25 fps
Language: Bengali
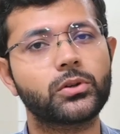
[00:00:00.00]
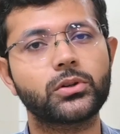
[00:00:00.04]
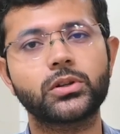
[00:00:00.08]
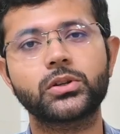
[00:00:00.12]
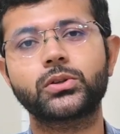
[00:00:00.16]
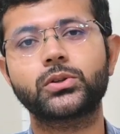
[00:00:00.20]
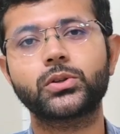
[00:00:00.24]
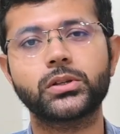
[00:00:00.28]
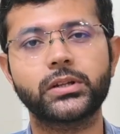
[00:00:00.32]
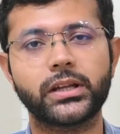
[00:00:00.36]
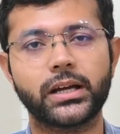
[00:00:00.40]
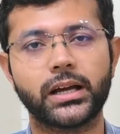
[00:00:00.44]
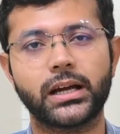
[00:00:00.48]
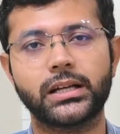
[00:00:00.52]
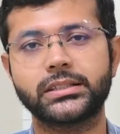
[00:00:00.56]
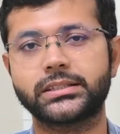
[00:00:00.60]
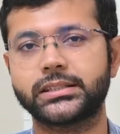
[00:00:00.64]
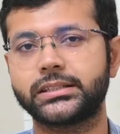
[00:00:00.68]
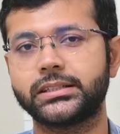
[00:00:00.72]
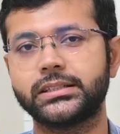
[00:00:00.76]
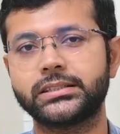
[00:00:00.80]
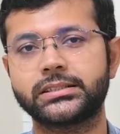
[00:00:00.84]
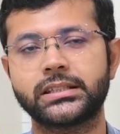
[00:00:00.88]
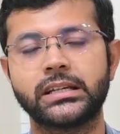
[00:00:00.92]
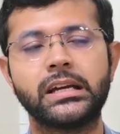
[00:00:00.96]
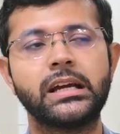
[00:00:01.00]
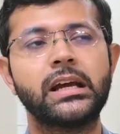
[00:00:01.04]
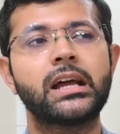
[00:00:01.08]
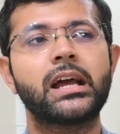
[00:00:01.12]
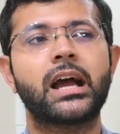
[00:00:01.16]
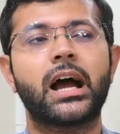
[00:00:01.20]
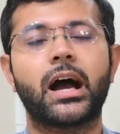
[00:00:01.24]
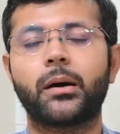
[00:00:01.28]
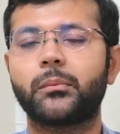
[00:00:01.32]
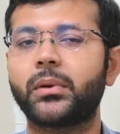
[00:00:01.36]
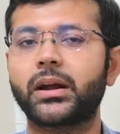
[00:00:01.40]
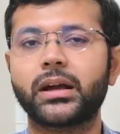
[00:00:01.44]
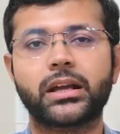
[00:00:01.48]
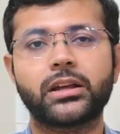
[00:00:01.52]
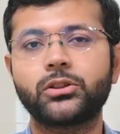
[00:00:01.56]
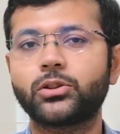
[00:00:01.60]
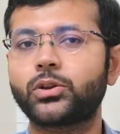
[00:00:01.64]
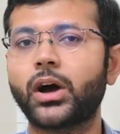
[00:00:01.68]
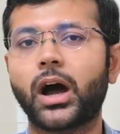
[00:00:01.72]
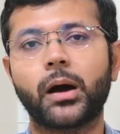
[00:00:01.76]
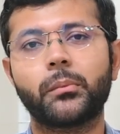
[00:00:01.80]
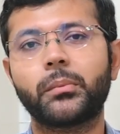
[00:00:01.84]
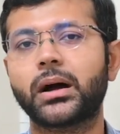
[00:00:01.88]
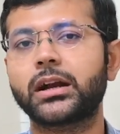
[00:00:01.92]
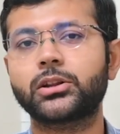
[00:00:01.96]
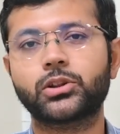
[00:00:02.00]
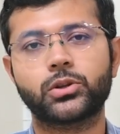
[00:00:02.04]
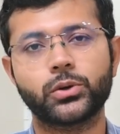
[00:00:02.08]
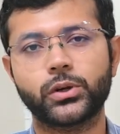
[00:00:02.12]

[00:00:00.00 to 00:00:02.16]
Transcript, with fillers: প্রদত্ত দেয়া জিনিস আমরা কিন্তু আবার